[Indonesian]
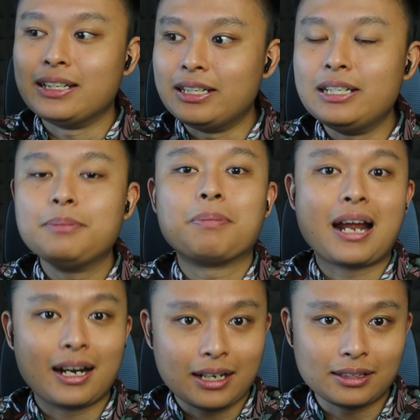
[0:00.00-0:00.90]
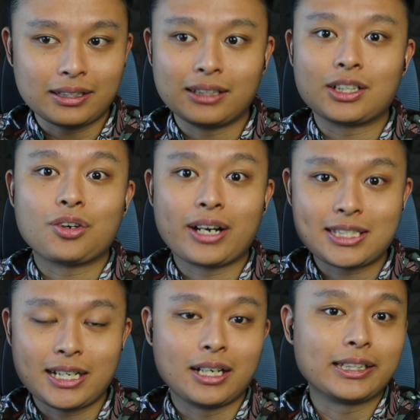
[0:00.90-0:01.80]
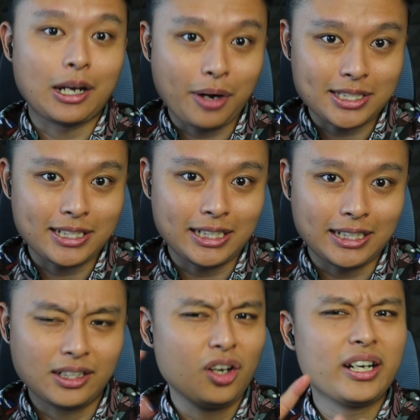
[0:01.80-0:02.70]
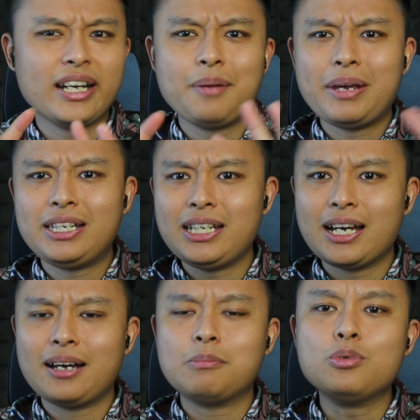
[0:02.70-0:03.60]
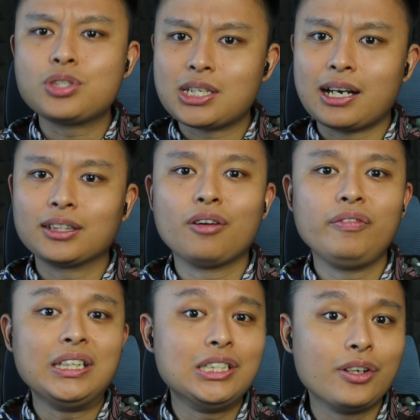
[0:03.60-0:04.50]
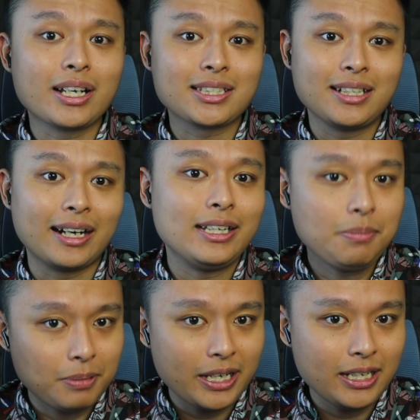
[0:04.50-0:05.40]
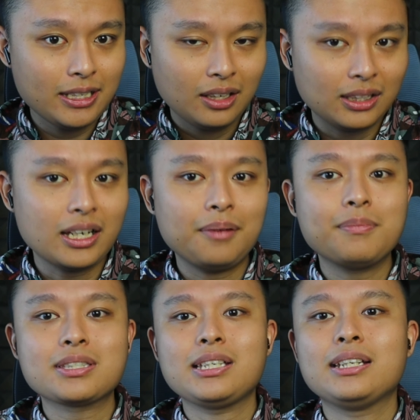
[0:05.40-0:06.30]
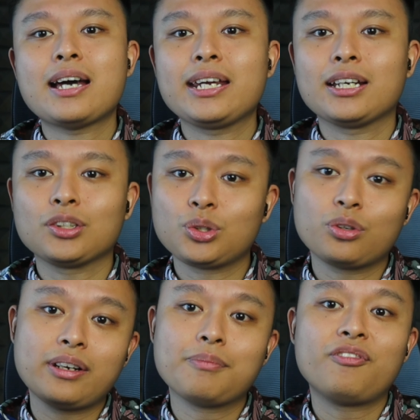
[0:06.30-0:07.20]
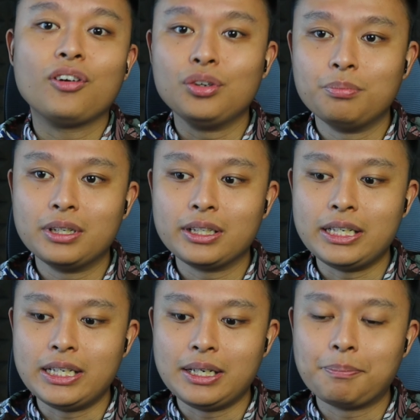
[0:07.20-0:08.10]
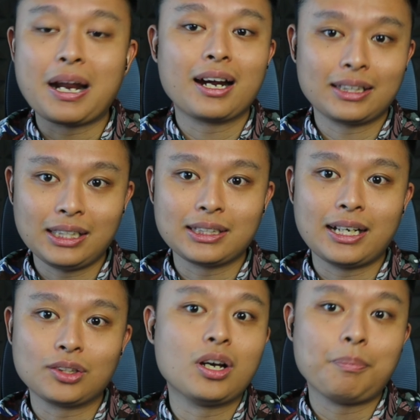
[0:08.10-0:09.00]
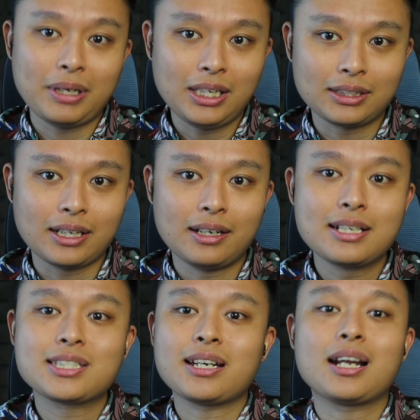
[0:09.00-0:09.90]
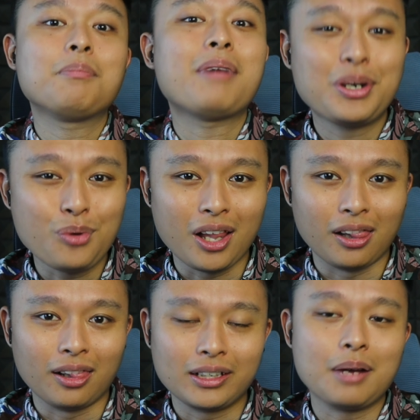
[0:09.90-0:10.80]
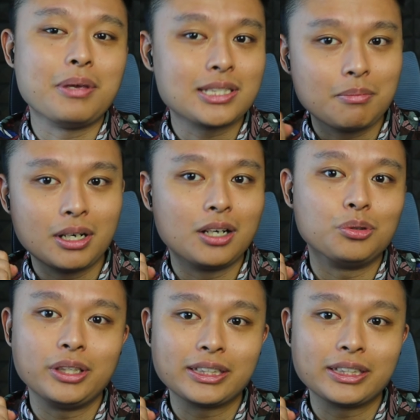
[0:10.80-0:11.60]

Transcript: di perangkat yang terkoneksi TOS ini. Kalau nggak ada media, musik, atau video yang sedang diplay, kita mesti naik atau turunin volume di perangkat kita atau HP kita secara manual, nggak bisa melalui